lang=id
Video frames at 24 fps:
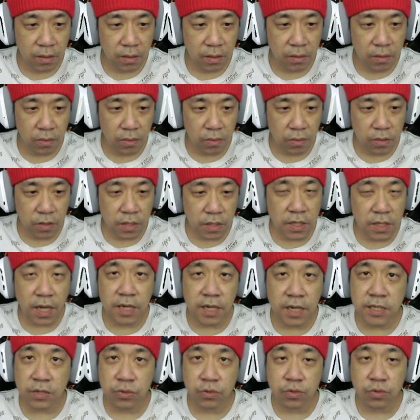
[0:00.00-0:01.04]
Oh, ini yang
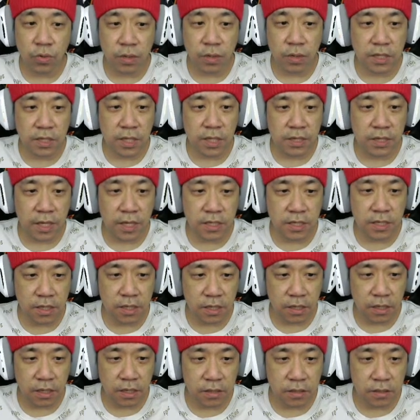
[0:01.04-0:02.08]
1 2 3 tadi
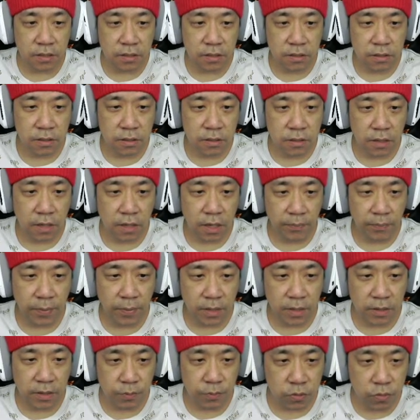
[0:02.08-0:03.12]
ya.
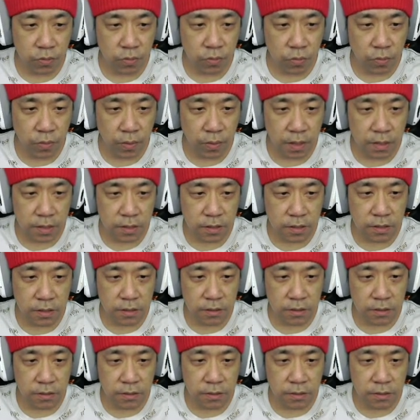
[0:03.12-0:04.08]
Kenapa ada foto gua katanya?